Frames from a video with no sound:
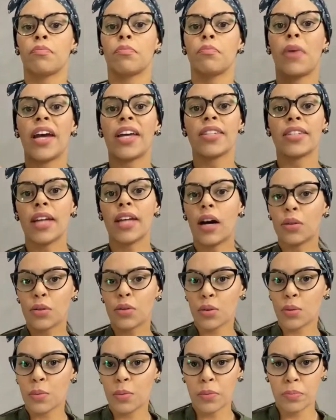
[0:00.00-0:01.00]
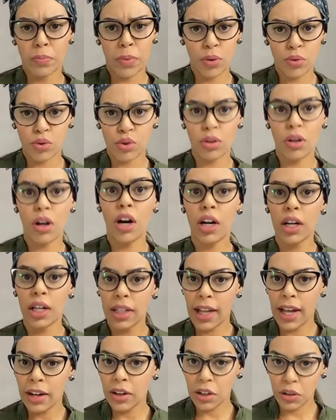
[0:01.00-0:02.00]
mais altos com pão de ló?
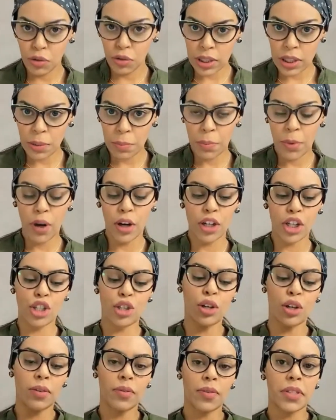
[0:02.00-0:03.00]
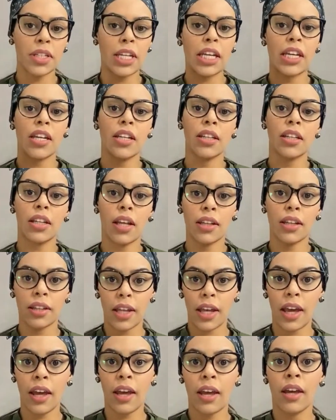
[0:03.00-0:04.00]
Claro que você pode, só que você tem que
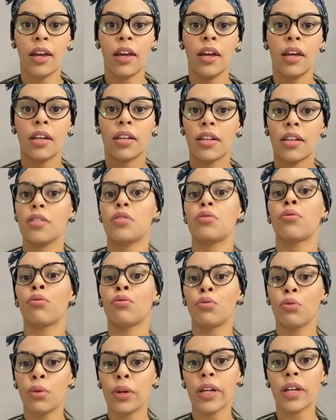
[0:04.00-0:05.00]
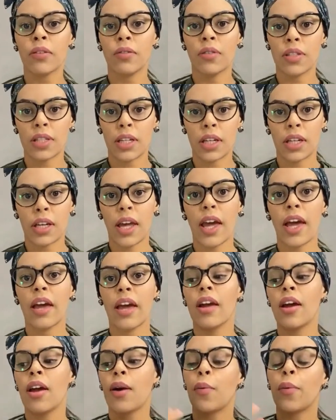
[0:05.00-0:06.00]
entender que estrutura que você quer,
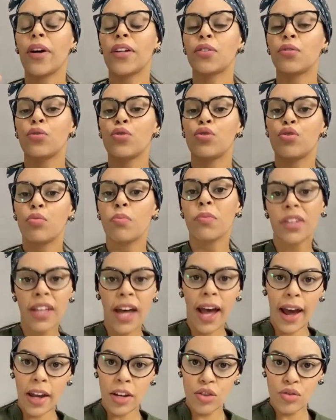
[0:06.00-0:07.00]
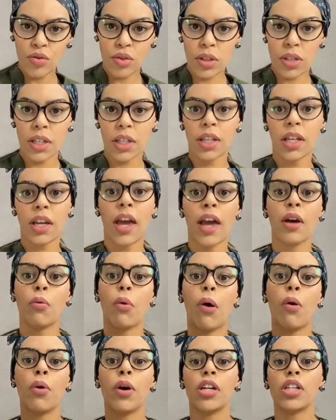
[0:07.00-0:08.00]
quanto de umidade você quer,
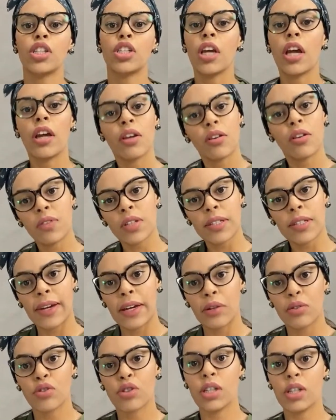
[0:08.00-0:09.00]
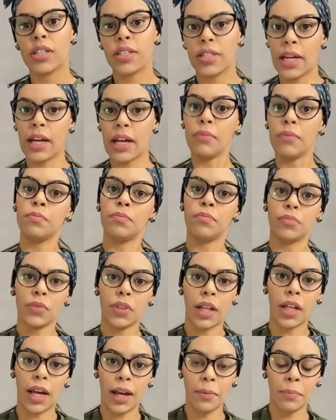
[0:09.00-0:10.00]
qual recheio que você vai utilizar
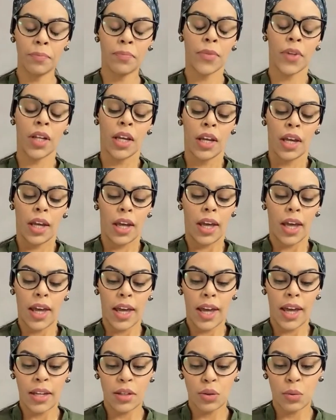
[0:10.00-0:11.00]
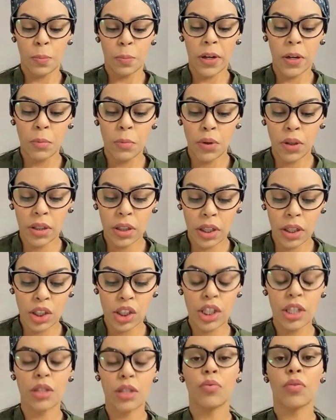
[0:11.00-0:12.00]
tá? É, é super
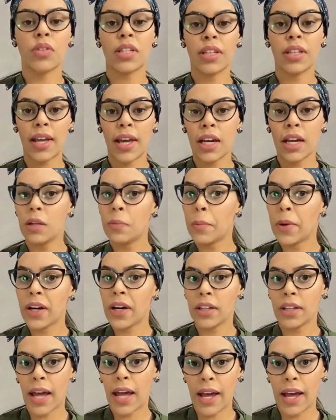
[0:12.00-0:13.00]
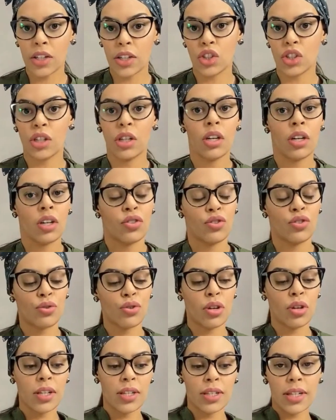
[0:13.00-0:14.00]
importante isso. Você tem a liberdade de
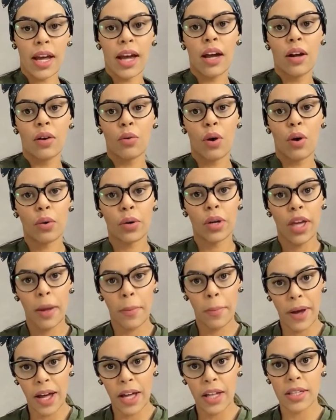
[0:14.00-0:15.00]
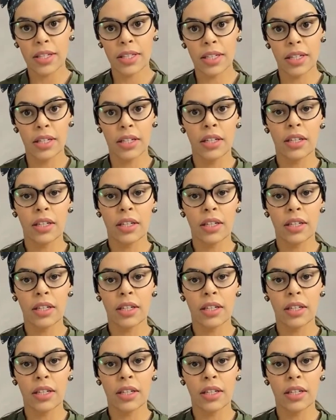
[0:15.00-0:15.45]
utilizar qualquer massa.